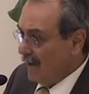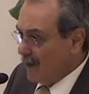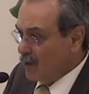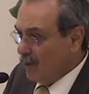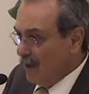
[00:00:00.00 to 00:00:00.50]

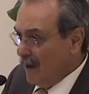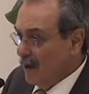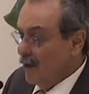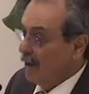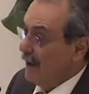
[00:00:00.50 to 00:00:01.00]

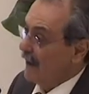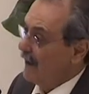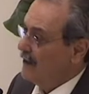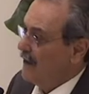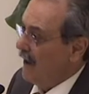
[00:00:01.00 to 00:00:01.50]
L'ange de
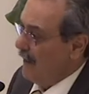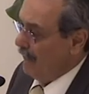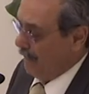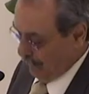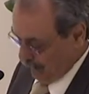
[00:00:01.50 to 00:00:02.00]
l'église
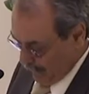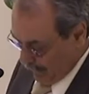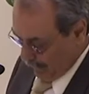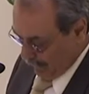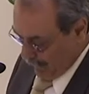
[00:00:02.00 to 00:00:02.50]

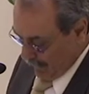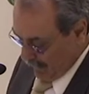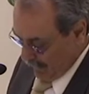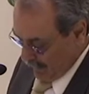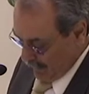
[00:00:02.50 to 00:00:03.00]
d'Éphèse,
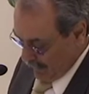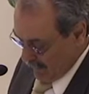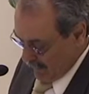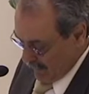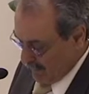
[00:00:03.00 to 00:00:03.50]

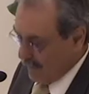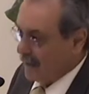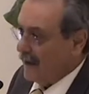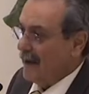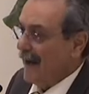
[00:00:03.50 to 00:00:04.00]
pour
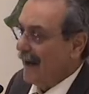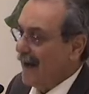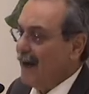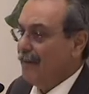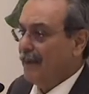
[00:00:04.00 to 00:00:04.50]
eux, il y a
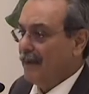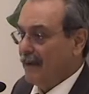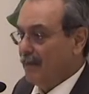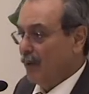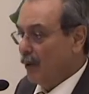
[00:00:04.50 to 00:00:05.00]
un
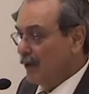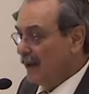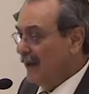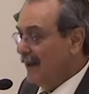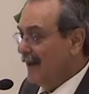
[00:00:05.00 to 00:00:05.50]
danger.
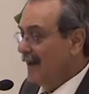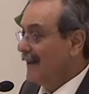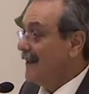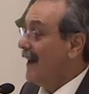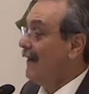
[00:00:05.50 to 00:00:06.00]

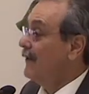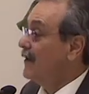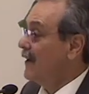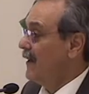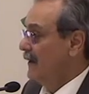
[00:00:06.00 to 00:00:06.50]

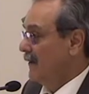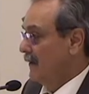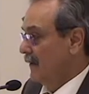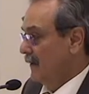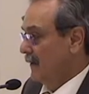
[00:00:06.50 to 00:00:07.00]
Ton
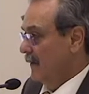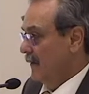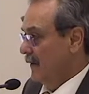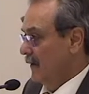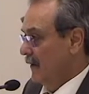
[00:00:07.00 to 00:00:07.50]
amour
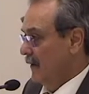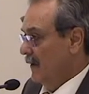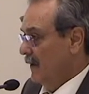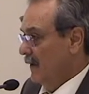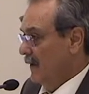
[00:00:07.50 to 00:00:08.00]

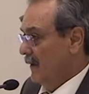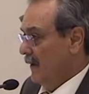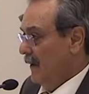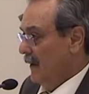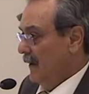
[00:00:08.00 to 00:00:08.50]
que tu
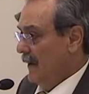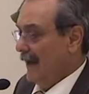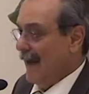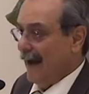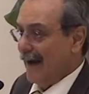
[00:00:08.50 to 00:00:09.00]
avais au
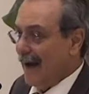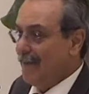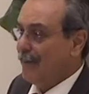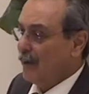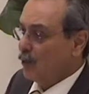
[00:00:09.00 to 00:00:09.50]
début,
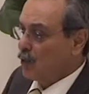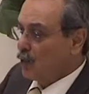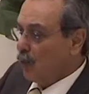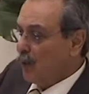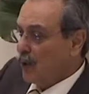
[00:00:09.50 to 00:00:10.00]
tu l'as
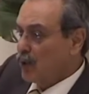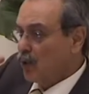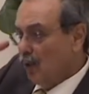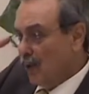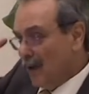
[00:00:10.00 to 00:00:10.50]

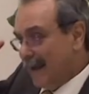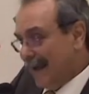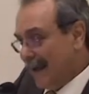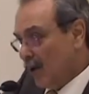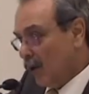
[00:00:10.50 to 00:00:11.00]
abandonné.
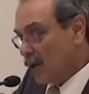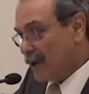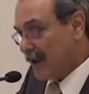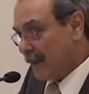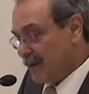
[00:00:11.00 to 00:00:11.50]

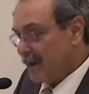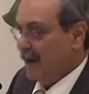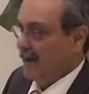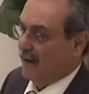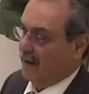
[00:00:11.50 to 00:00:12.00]
Ton
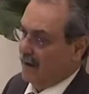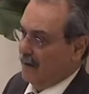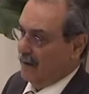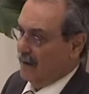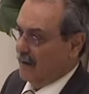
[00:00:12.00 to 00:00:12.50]

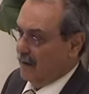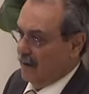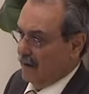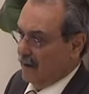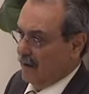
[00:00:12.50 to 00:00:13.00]
amour que tu avais
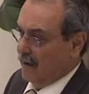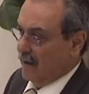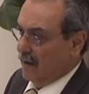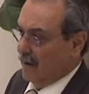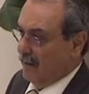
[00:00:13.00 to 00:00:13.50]
pour le
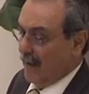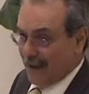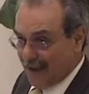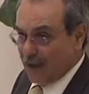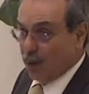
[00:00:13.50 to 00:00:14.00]
Christ
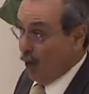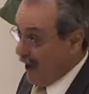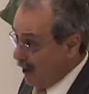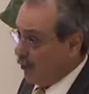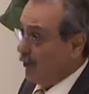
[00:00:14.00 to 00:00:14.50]
s'est
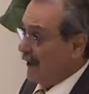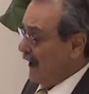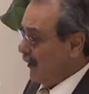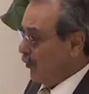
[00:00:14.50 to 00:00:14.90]
diminué.